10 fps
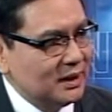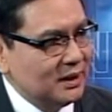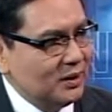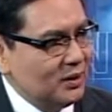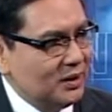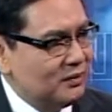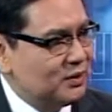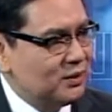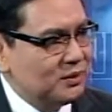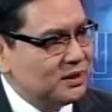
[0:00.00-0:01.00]
And all they have
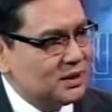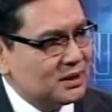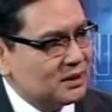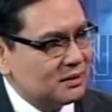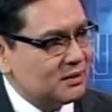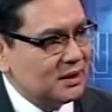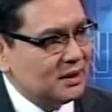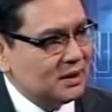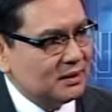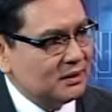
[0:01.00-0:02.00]
to do is just say
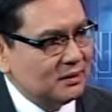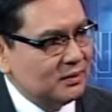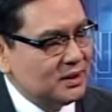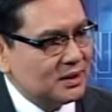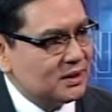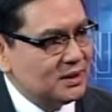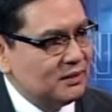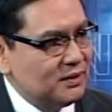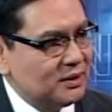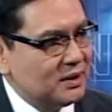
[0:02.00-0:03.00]
that we just
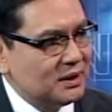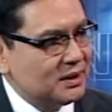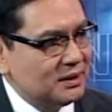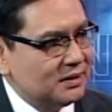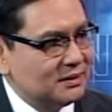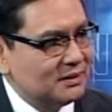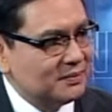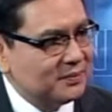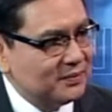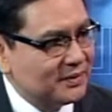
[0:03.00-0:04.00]
received orders and
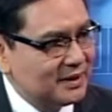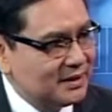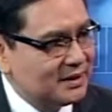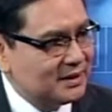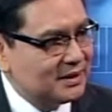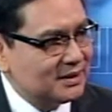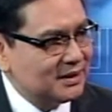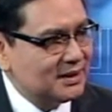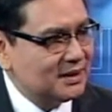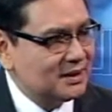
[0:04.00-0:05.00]
this is
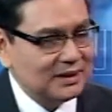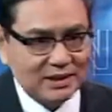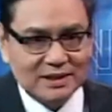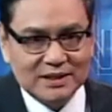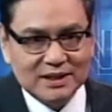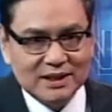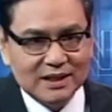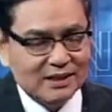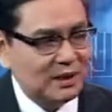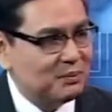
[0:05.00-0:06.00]
this is a, as they say
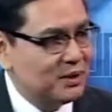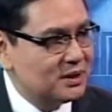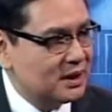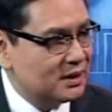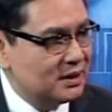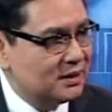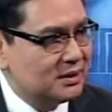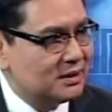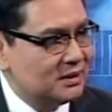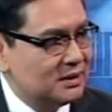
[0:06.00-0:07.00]
nga a three point shot it, it,
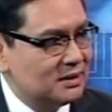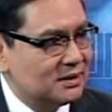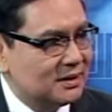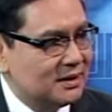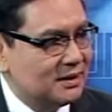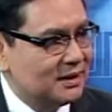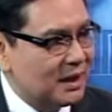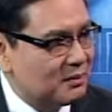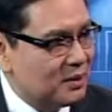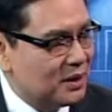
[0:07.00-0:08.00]
it, it's
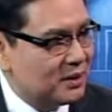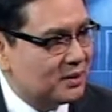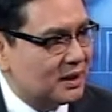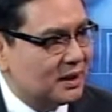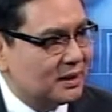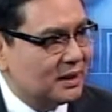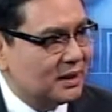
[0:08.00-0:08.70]
dunk ball ito kaagad.